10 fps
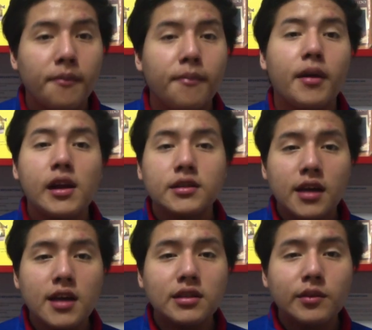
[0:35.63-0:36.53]
Para realizar
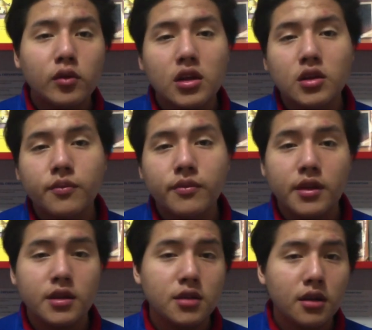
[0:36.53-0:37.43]
este proyecto
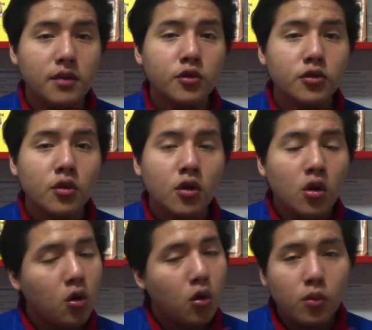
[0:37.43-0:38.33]
necesitaremos
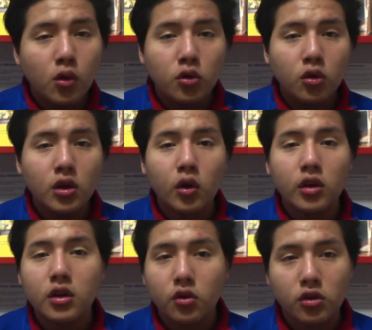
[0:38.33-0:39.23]
un motor de
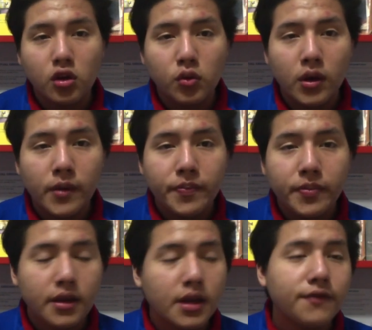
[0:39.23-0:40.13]
corriente continua
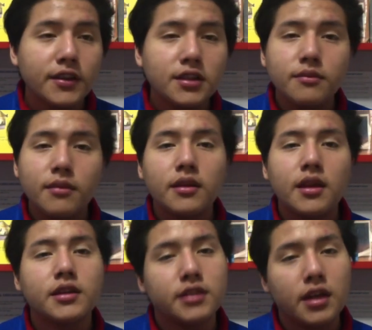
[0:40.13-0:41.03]
que es fácilmente
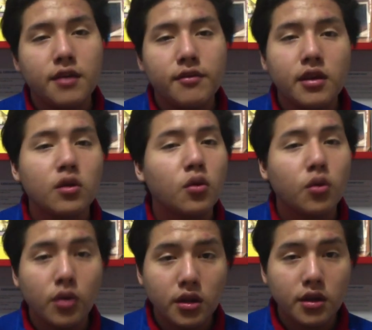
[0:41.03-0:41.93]
extraíble de un
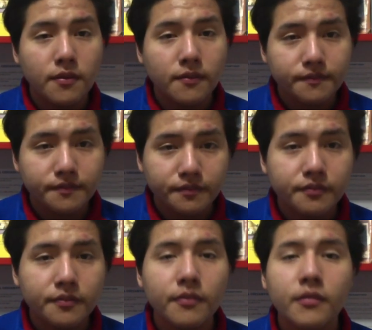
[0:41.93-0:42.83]
juguete.
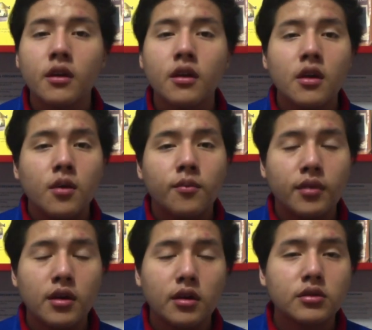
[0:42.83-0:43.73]
Pues,
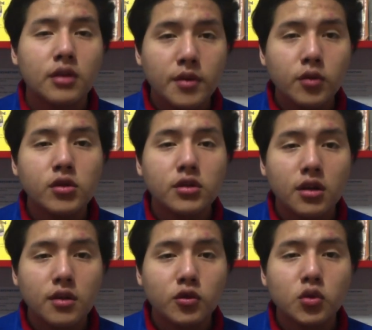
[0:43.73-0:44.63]
también
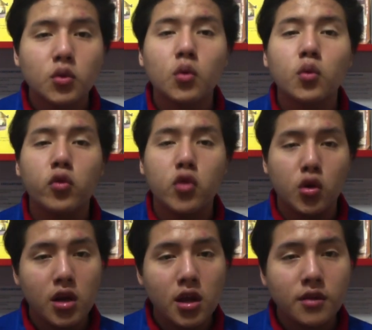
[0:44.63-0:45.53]
utilizaremos un diodo
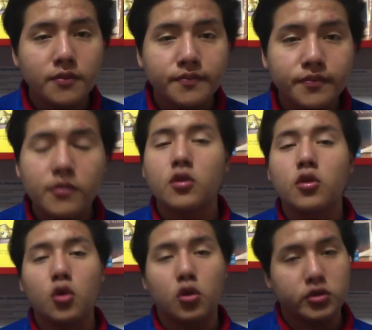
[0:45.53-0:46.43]
LED
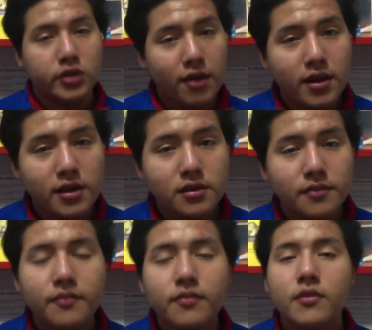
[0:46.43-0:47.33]
dos cables
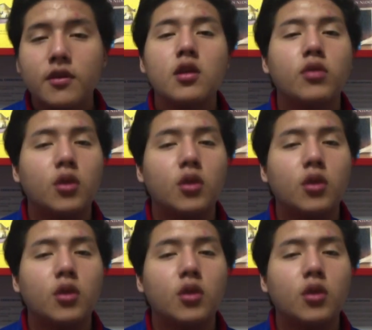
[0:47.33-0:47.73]
y una